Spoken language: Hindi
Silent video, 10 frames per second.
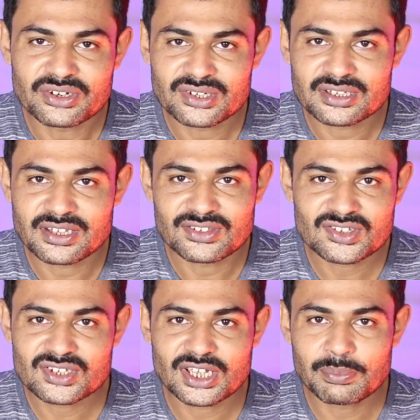कर सकते हैं
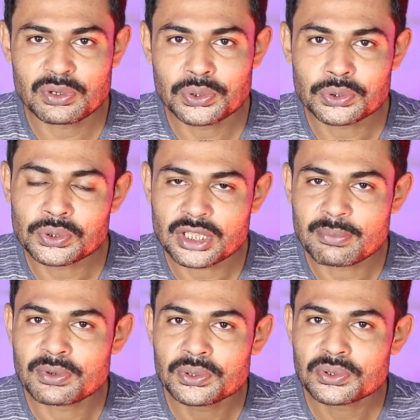जैसे कि ब्लूटूथ है
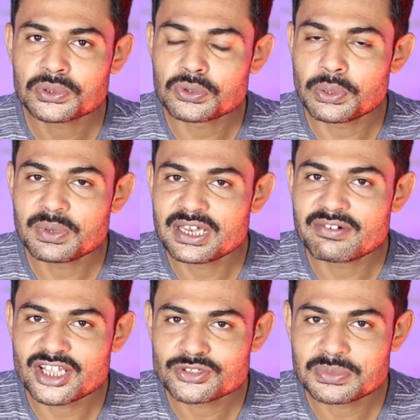ब्लूटूथ कोई भी
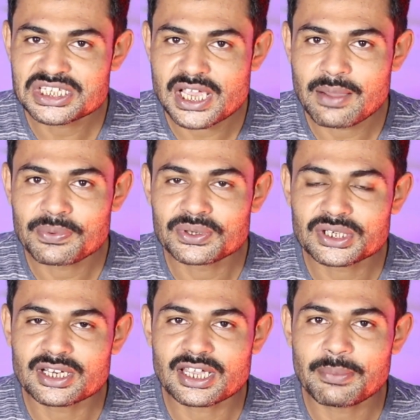डिवाइस में से आप
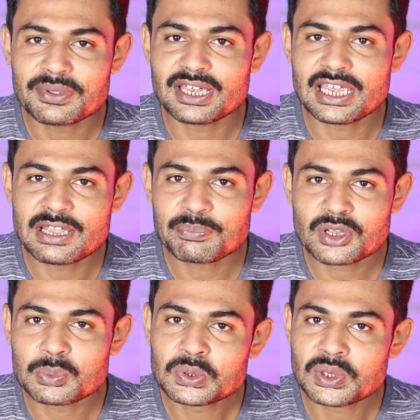ऑन करके फिर
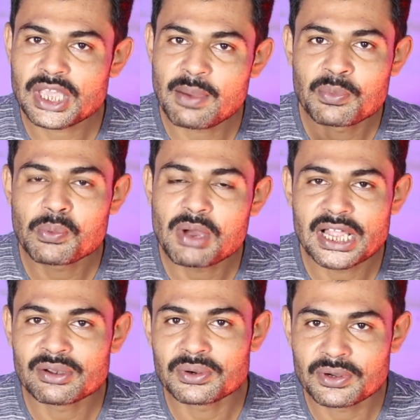लैपटॉप हो या
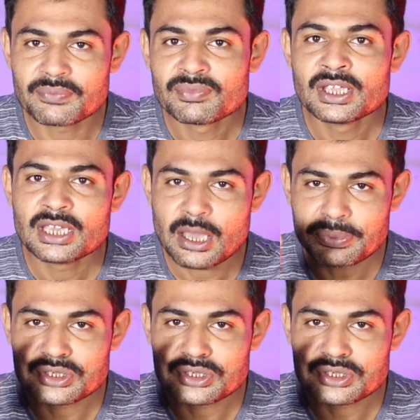मोबाइल हो या